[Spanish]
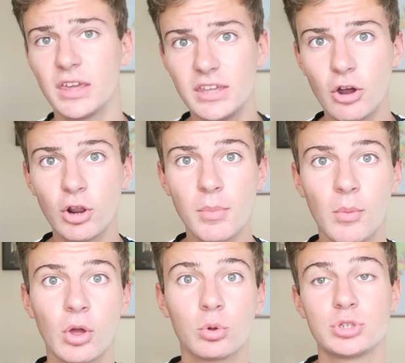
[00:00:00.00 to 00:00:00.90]
Y ahora
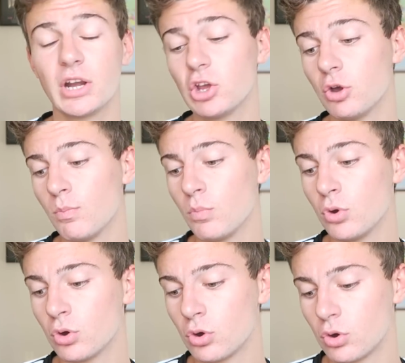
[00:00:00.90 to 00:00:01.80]
vamos a escuchar
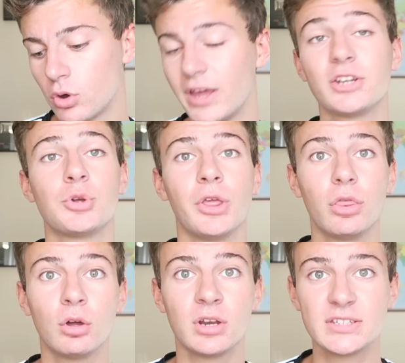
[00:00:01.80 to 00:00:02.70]
cómo es el
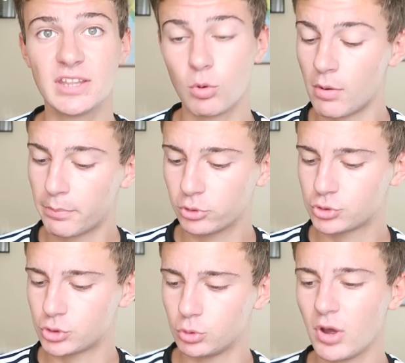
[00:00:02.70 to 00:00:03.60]
sonido en este
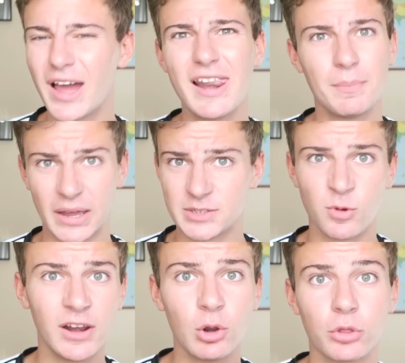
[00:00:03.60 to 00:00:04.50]
OnePlus 2 al
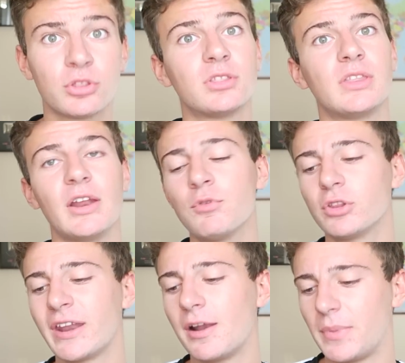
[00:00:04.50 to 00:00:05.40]
máximo, ¿vale? Los dos
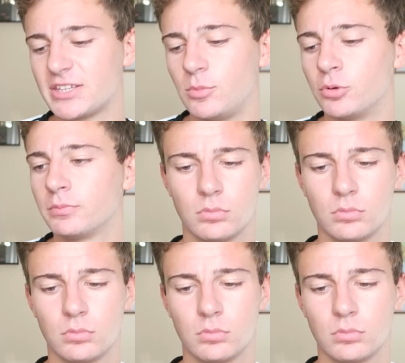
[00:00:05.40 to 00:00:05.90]
teléfonos están al máximo.